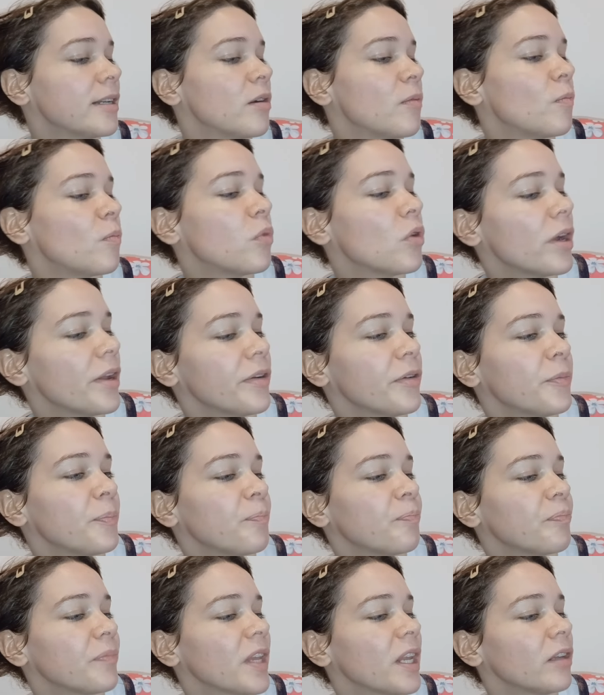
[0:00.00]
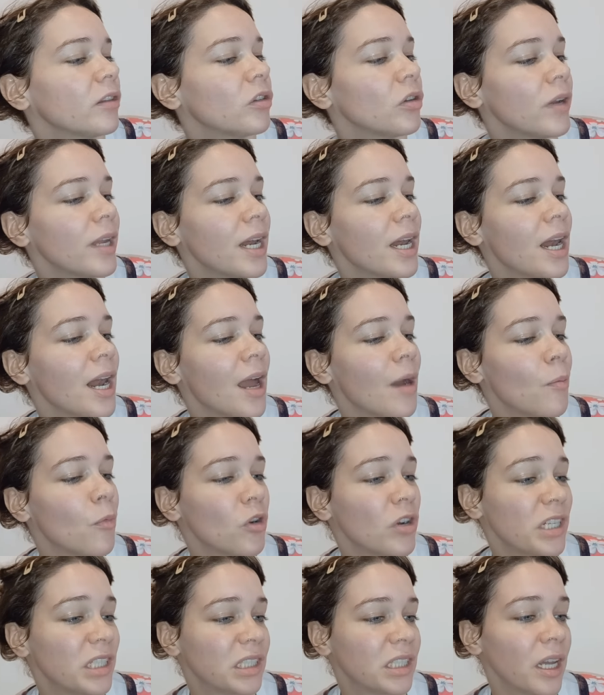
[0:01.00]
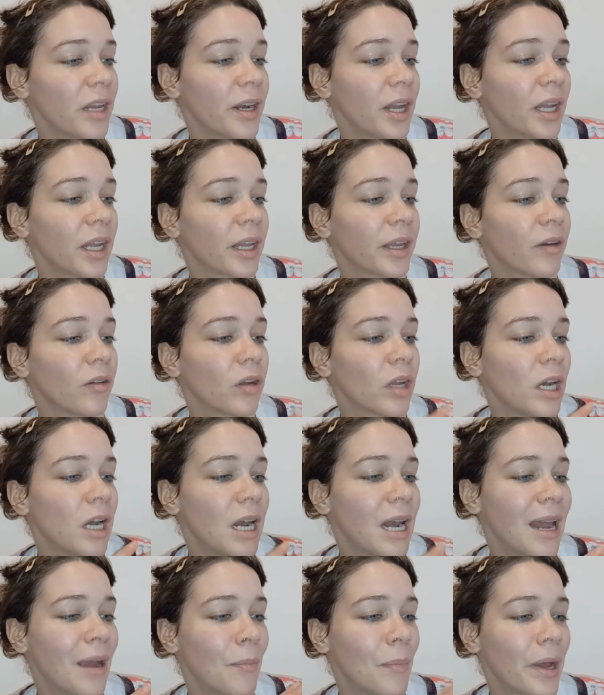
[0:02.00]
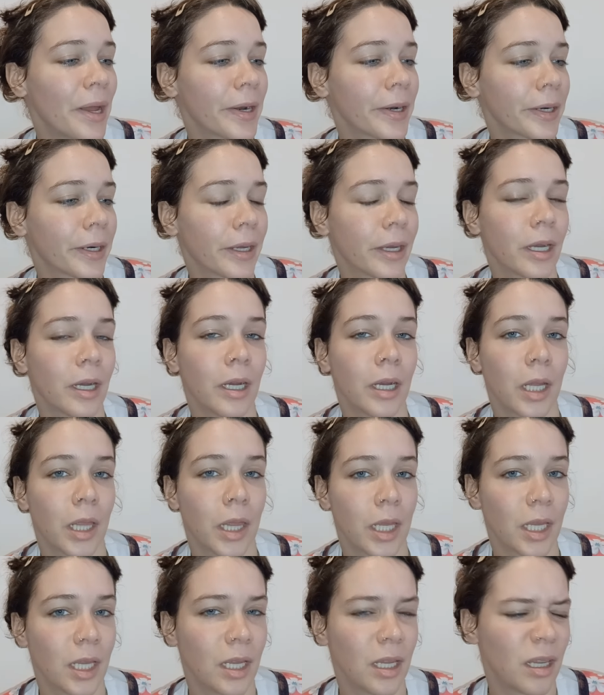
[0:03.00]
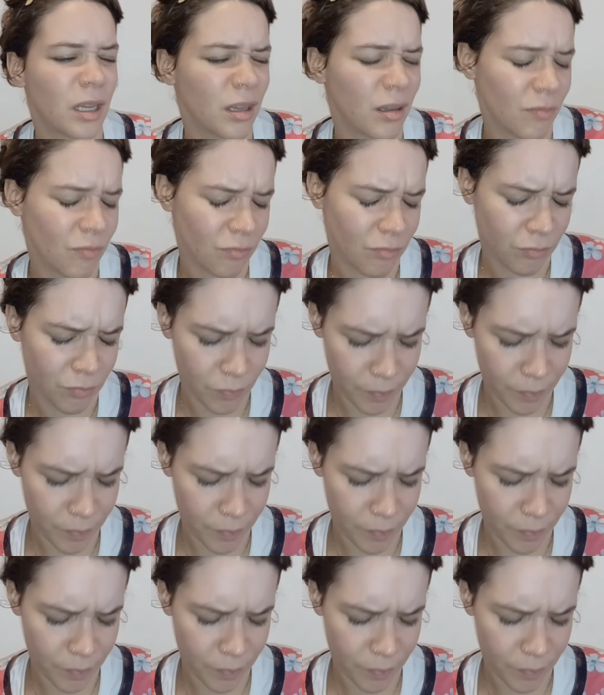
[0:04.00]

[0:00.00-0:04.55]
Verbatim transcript: Bueno, esto es la Molisana, que creo que es la marca de...